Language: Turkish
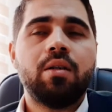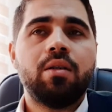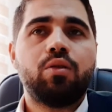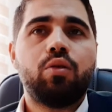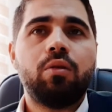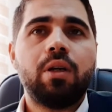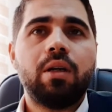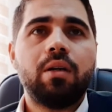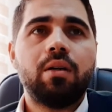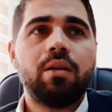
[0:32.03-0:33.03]
Sonra
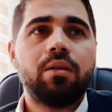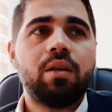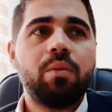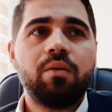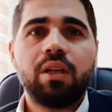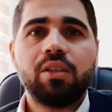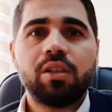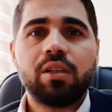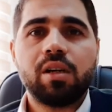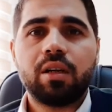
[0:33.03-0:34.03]
e, tam evden
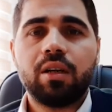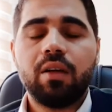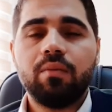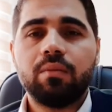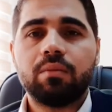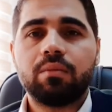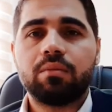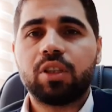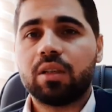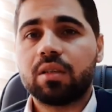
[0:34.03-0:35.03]
çıkacakken
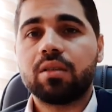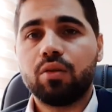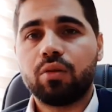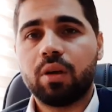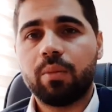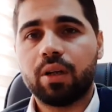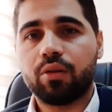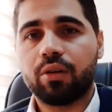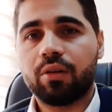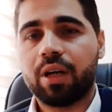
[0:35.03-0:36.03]
çantasında yoklama
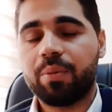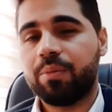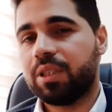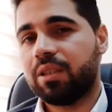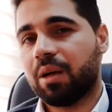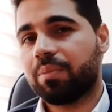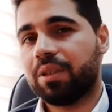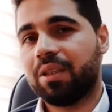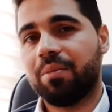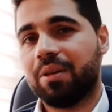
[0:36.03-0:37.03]
alıyor. Hepimizin
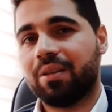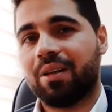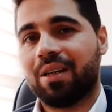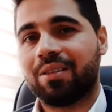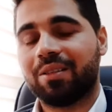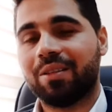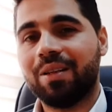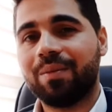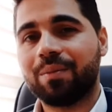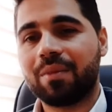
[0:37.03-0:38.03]
yaptığı gibi
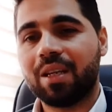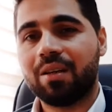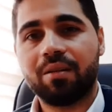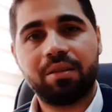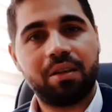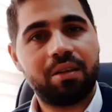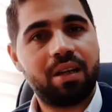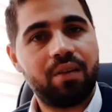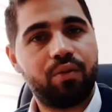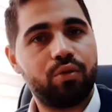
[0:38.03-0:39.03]
aslında. İşte
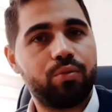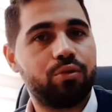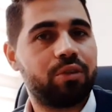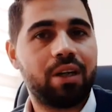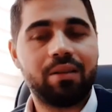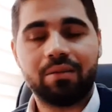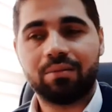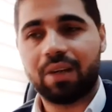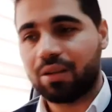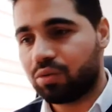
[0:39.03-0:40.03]
telefonu burada,
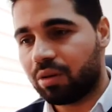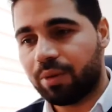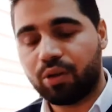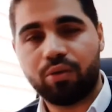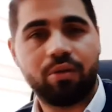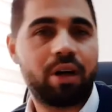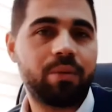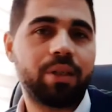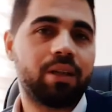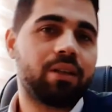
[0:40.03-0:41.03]
daha sonra bakıyor
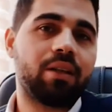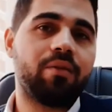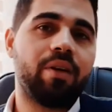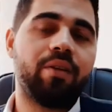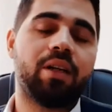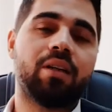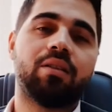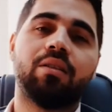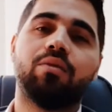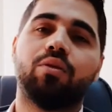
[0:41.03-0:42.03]
arabanın anahtarı ve evin
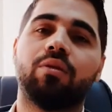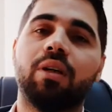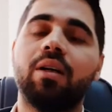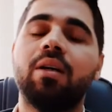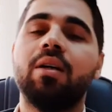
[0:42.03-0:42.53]
anahtarı orada.